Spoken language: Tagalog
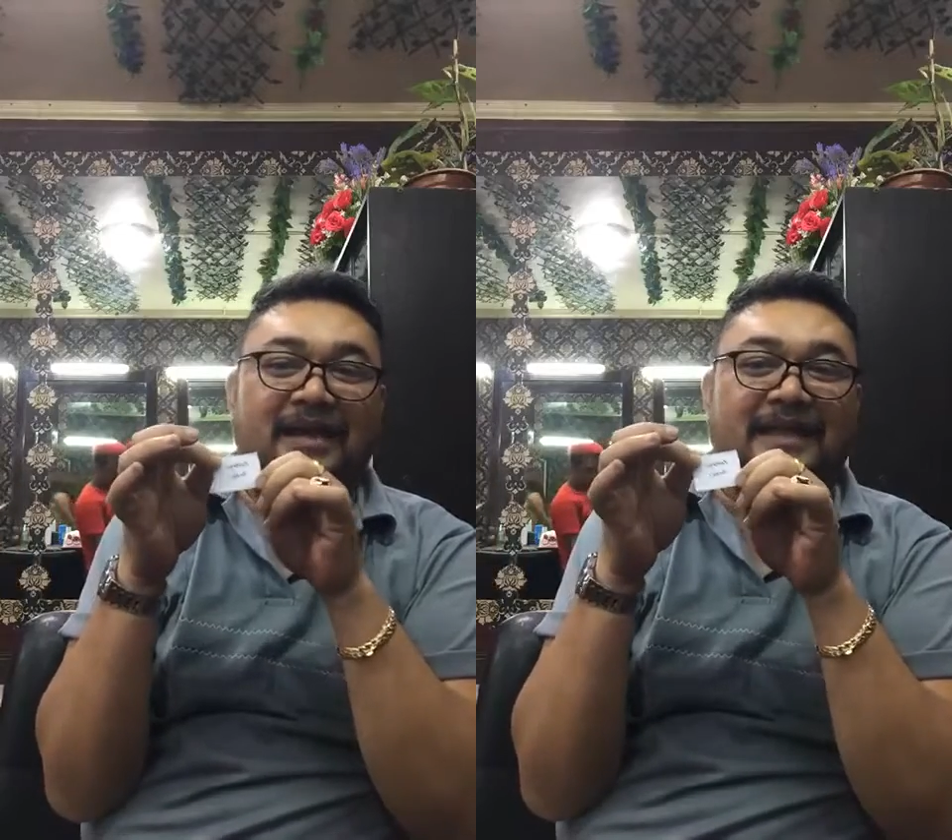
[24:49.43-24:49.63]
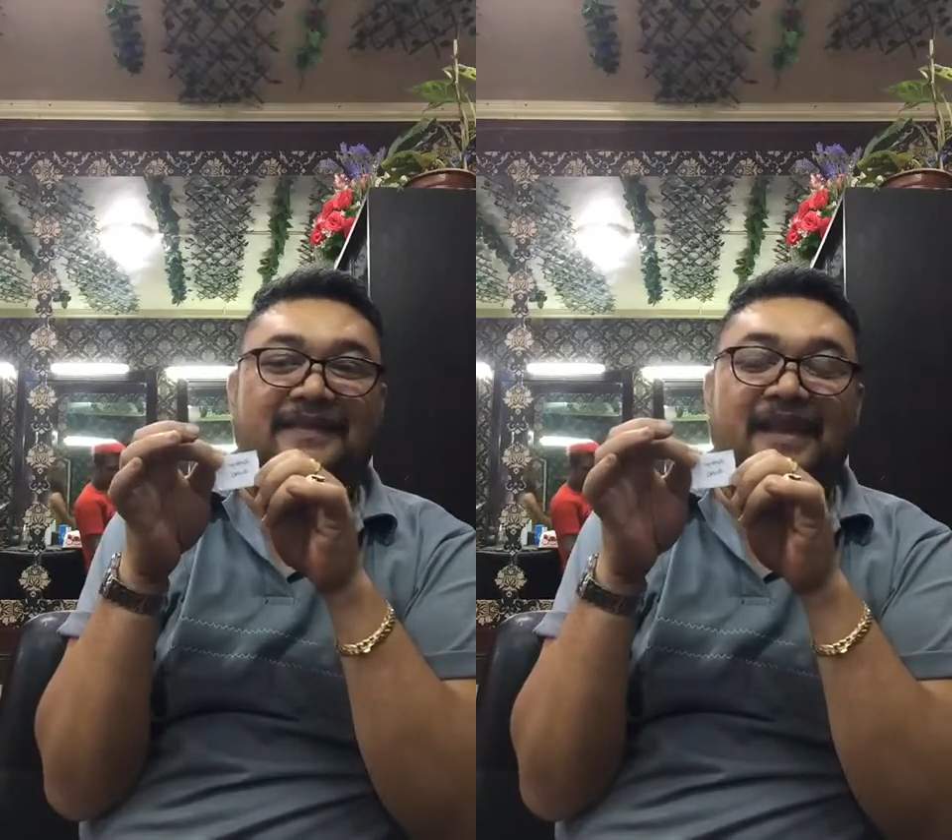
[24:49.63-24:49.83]

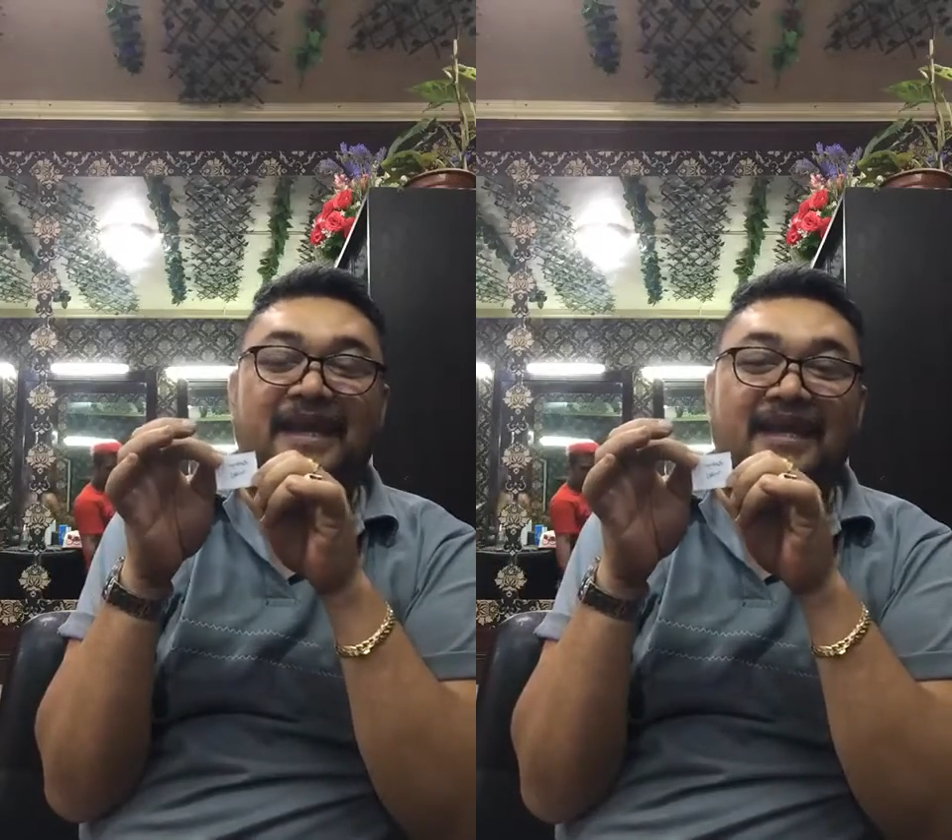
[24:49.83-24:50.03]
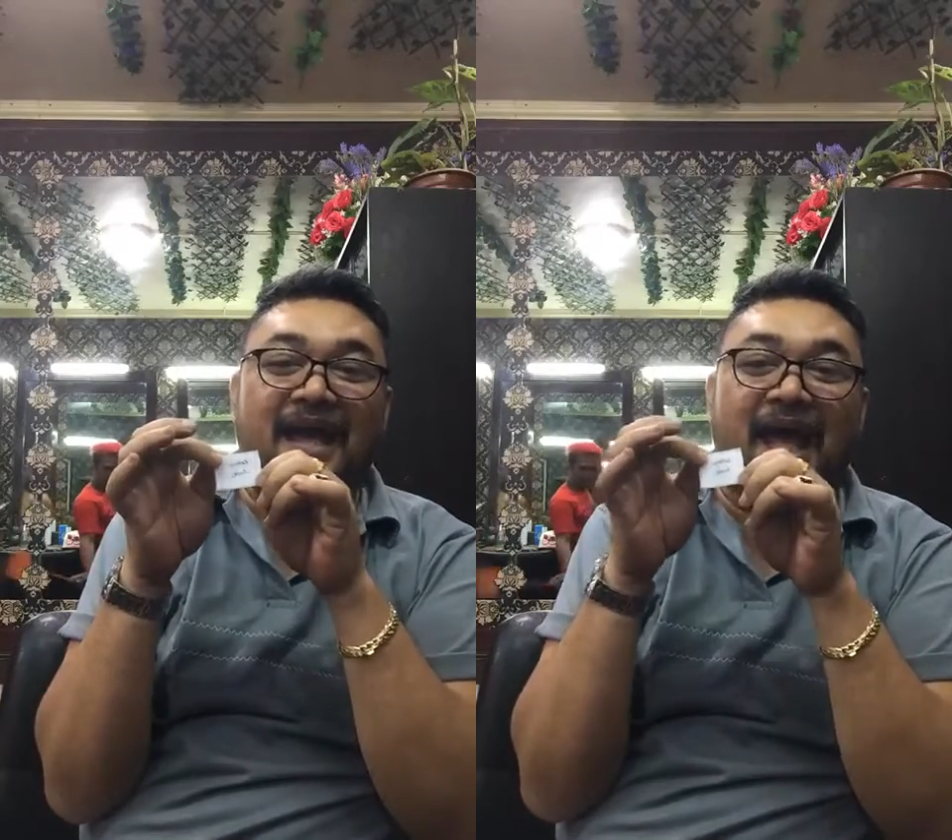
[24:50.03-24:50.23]

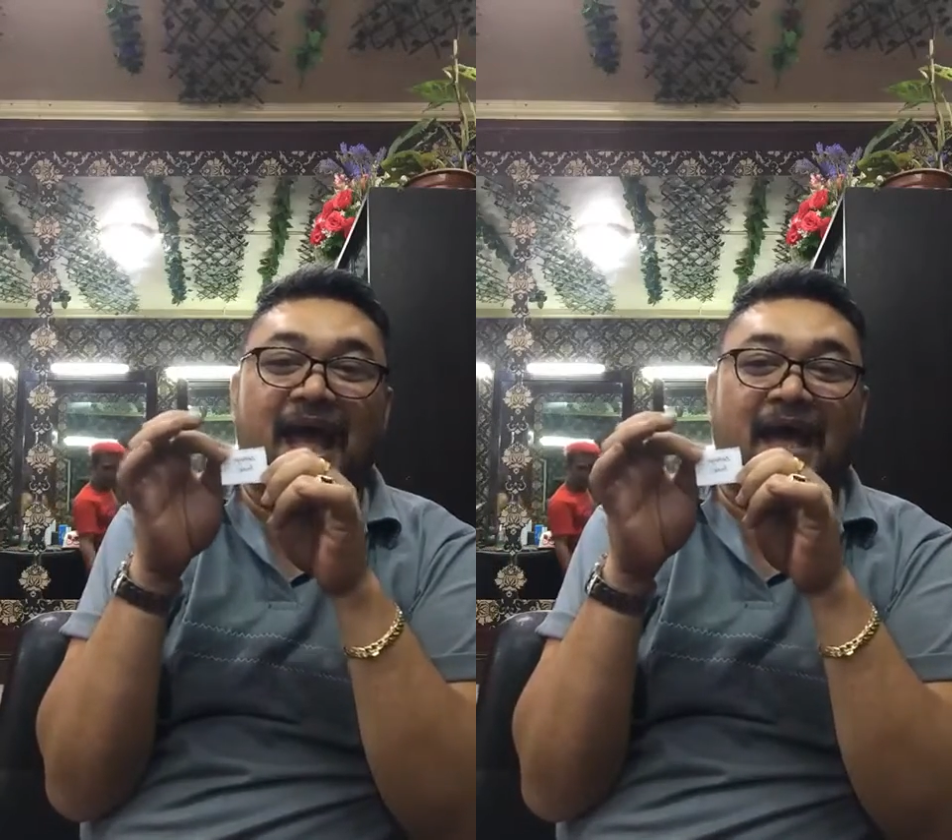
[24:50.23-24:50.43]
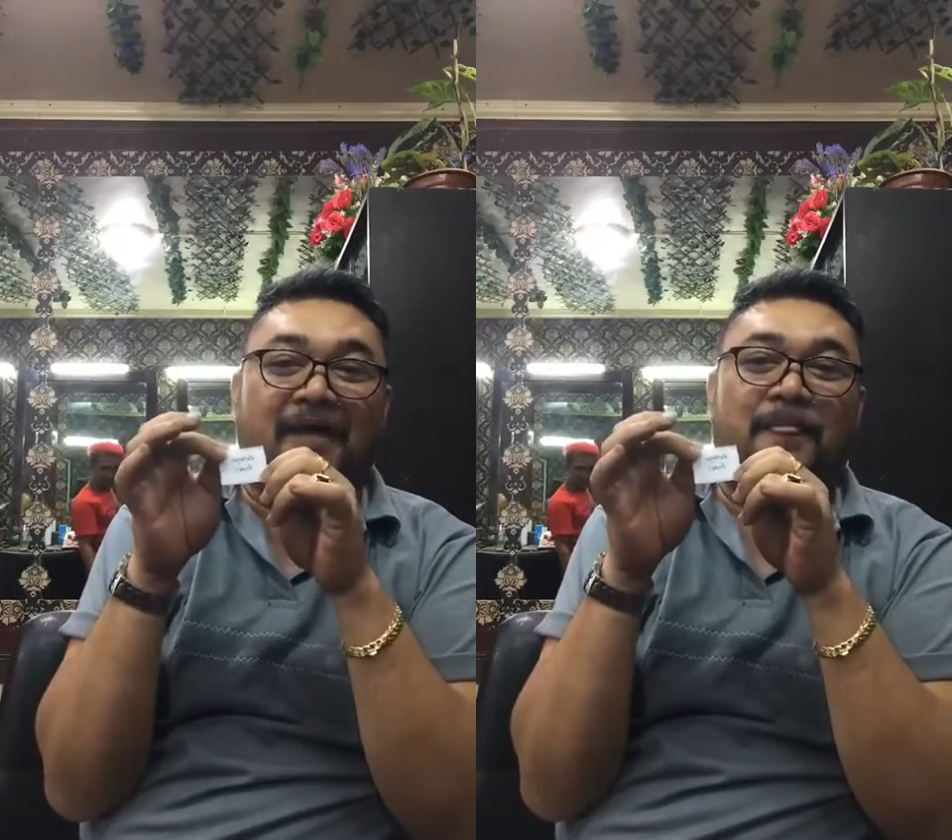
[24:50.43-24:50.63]

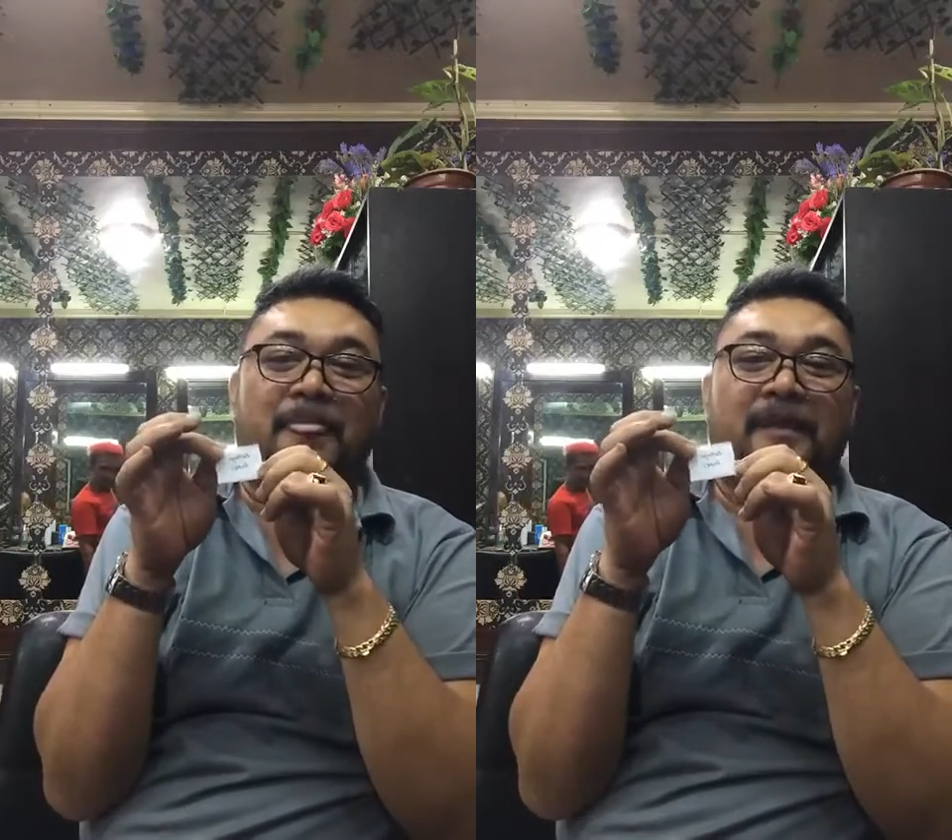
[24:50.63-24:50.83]
Katrina!